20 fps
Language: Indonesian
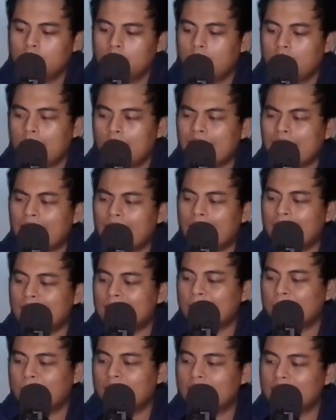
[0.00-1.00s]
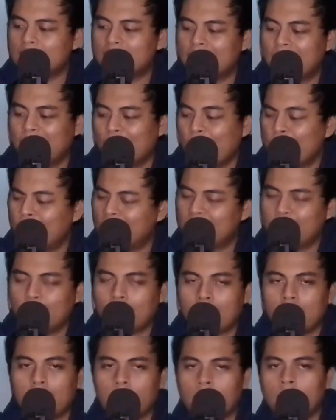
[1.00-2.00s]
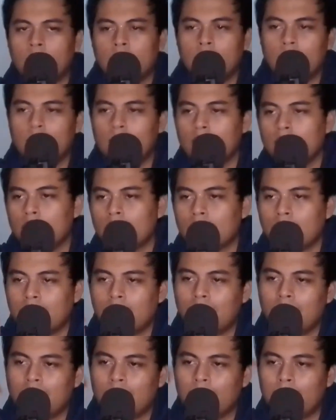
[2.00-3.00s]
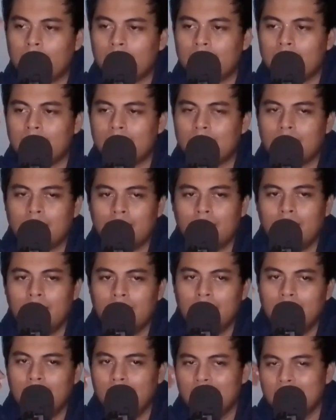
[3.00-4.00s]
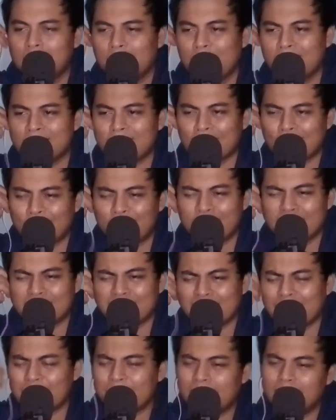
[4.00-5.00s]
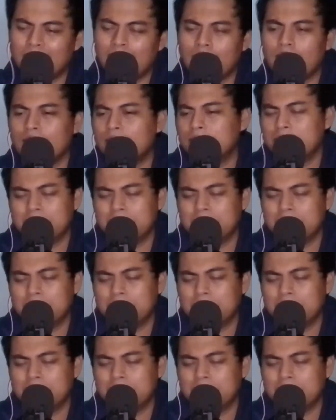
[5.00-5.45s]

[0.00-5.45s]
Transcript: dan ya sebenarnya sih gue masih berharap buat gue yang berada di the best of the best tapi ya